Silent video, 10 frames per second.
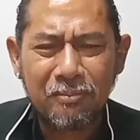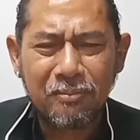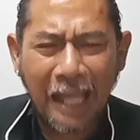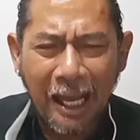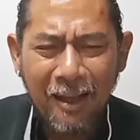
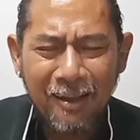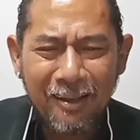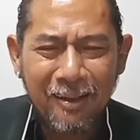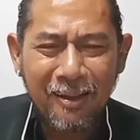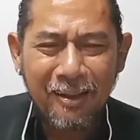นะ
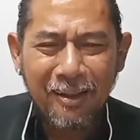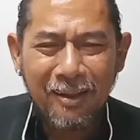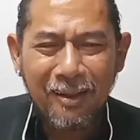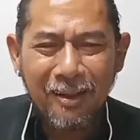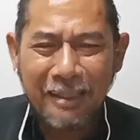
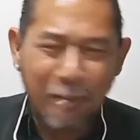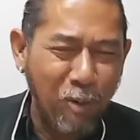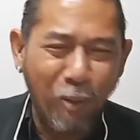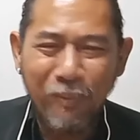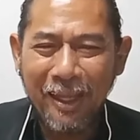อย่างผ
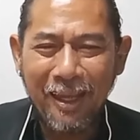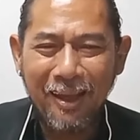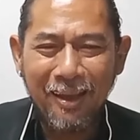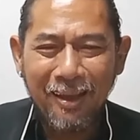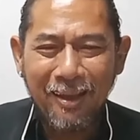มเนี่ย
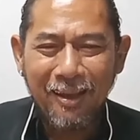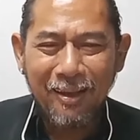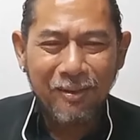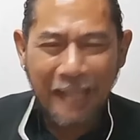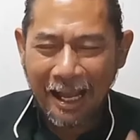
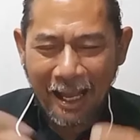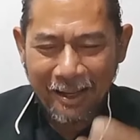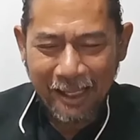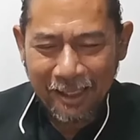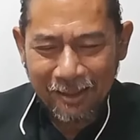ทั้งอ
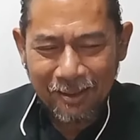ดีต